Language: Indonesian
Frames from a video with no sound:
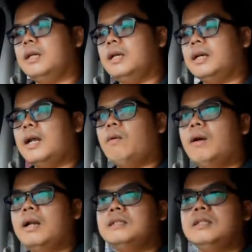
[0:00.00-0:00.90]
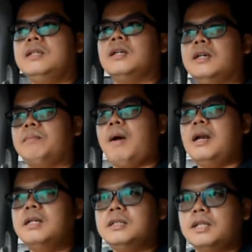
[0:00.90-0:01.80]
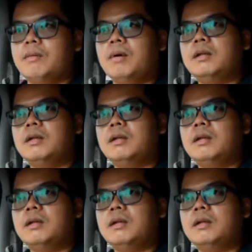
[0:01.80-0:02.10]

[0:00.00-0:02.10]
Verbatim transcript: tarikan awalnya sih ya padat sih